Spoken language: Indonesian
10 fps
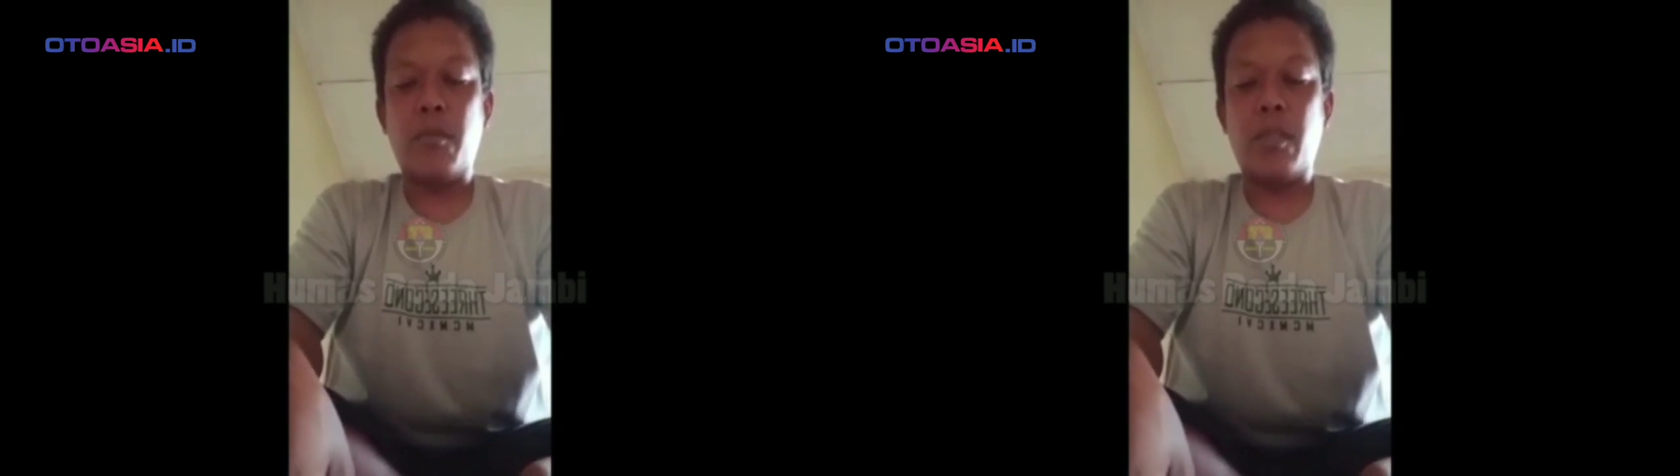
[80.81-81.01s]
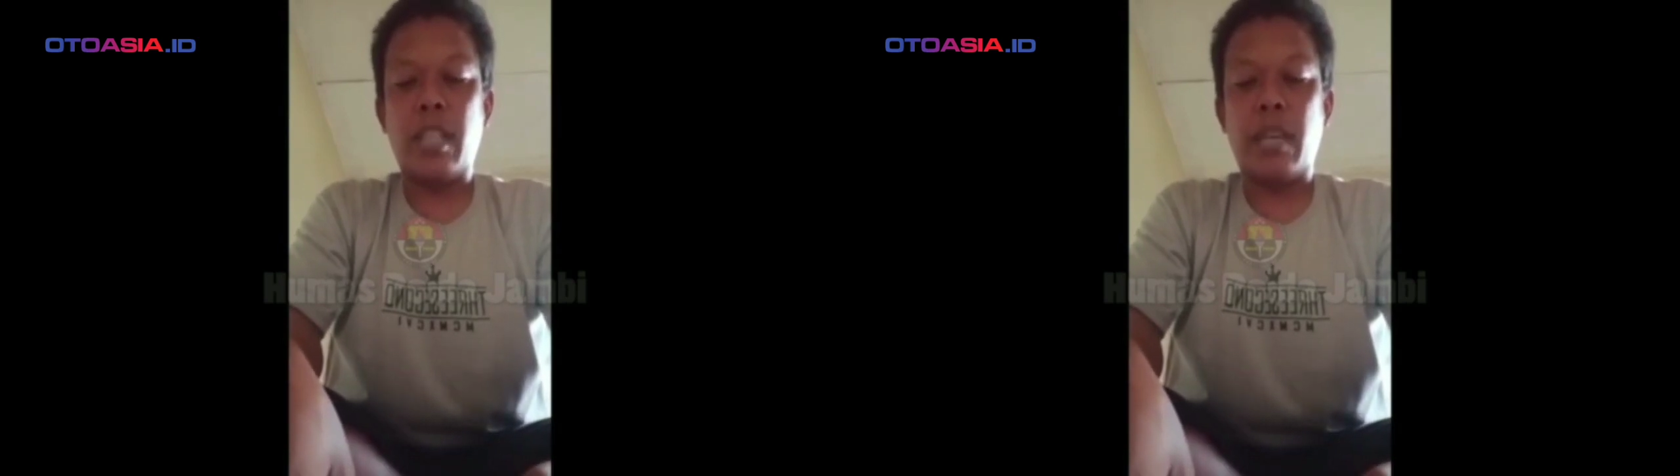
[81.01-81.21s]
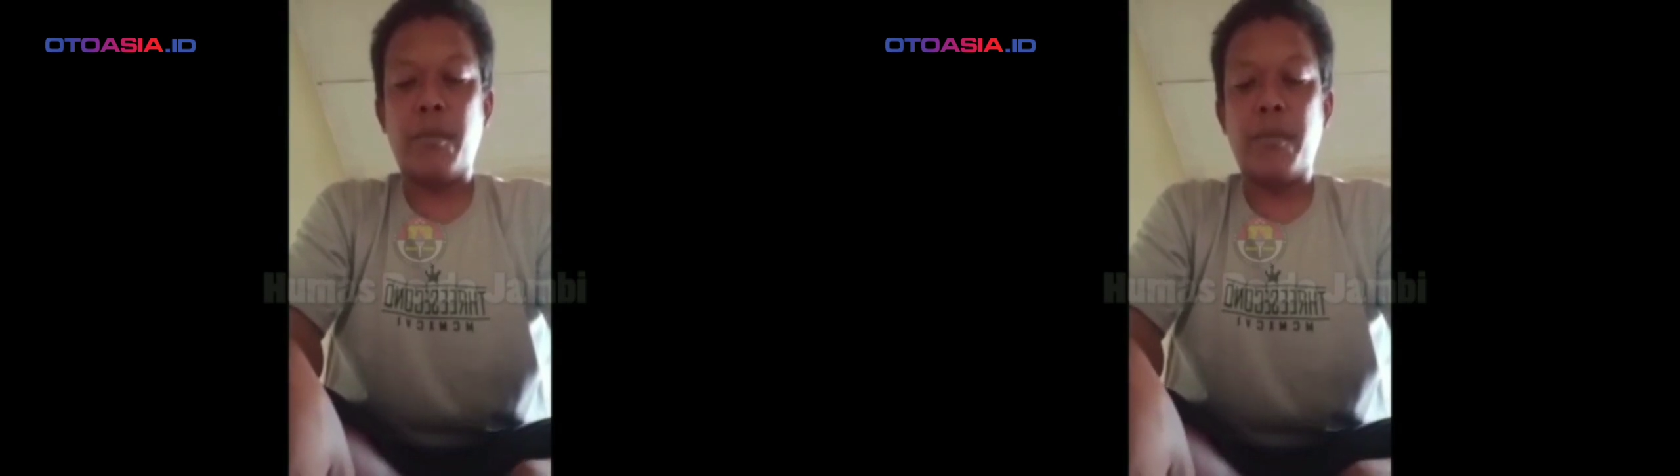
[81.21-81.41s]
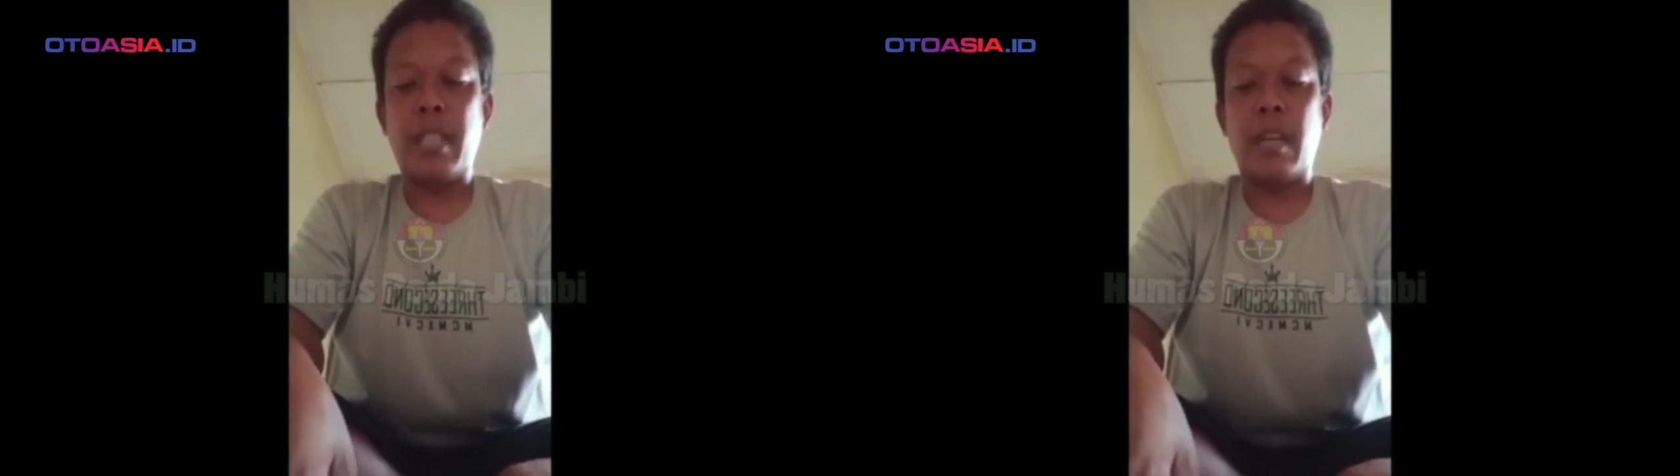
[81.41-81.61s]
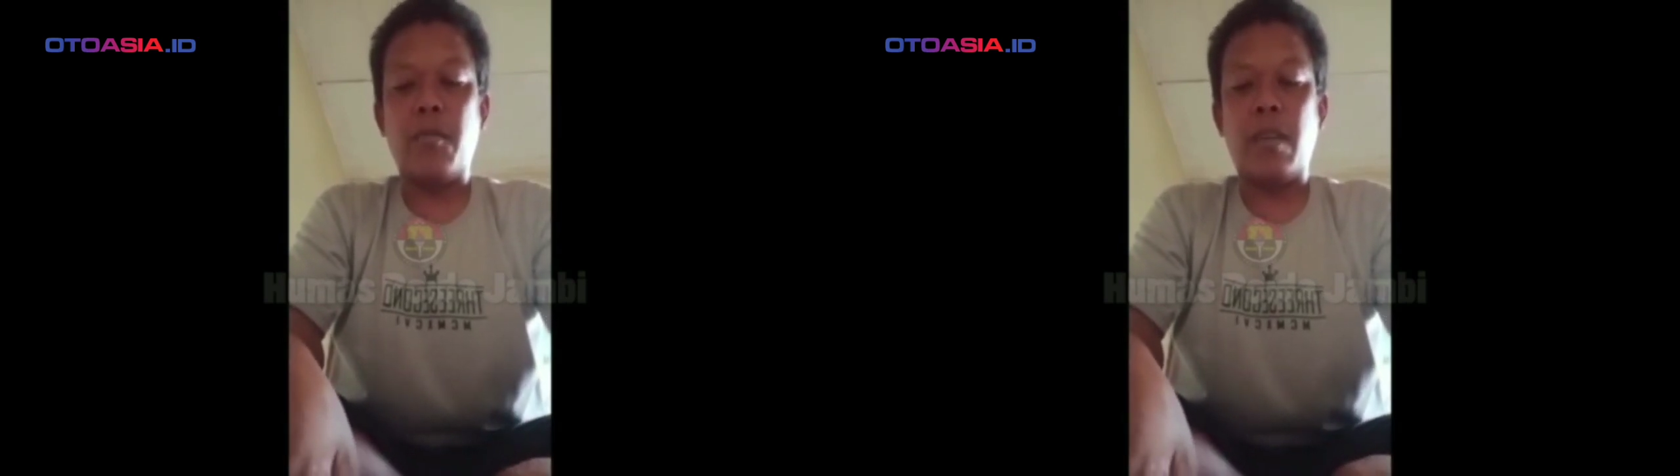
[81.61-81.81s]
kemudian
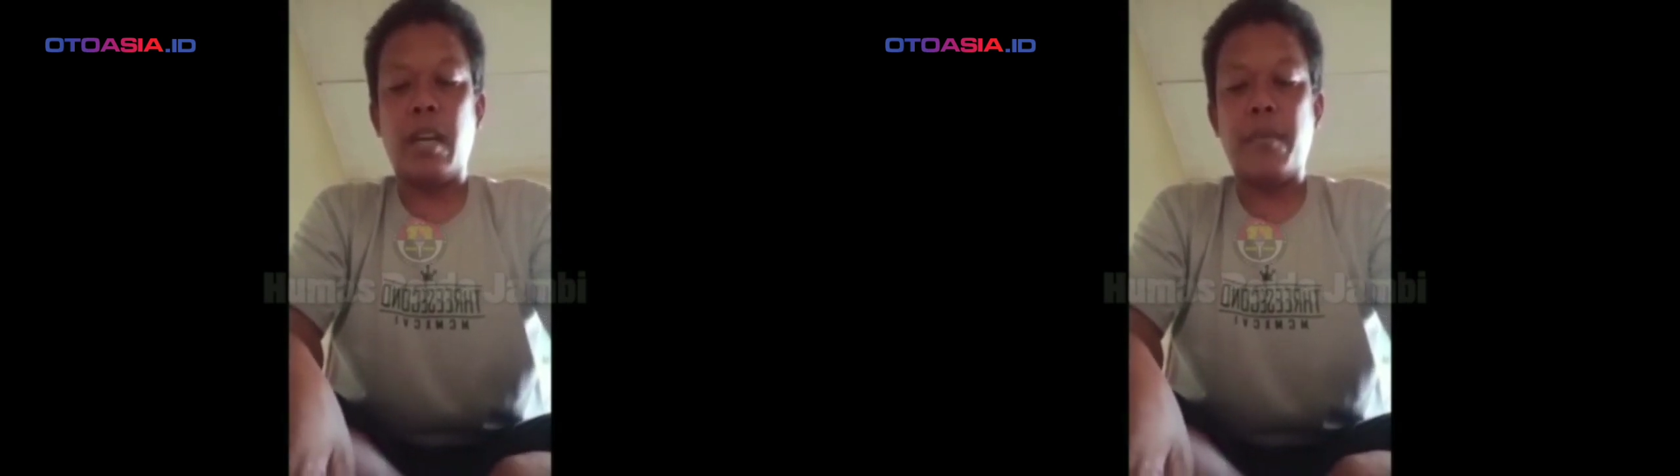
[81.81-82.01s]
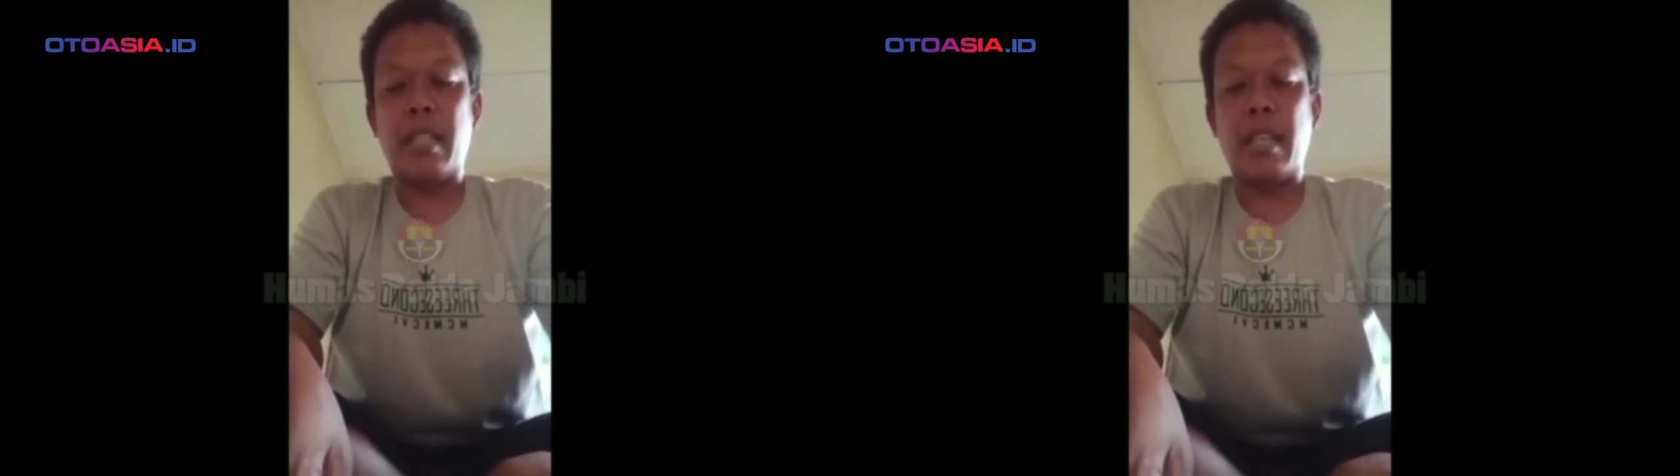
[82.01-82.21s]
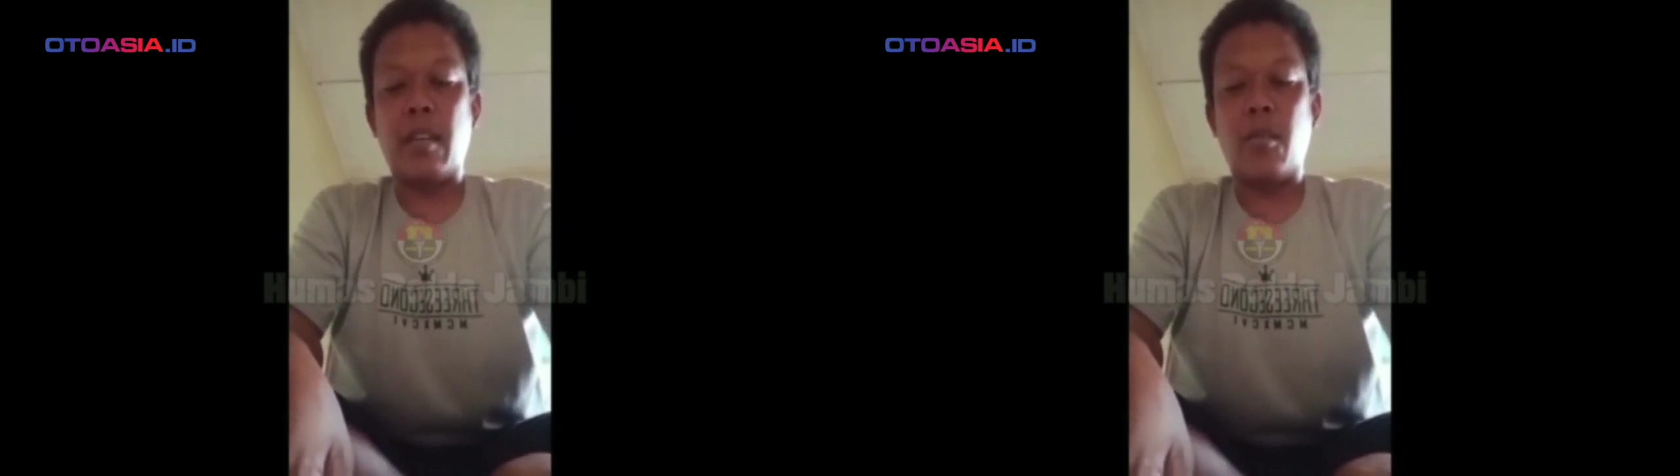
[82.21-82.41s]
meminta uang kepada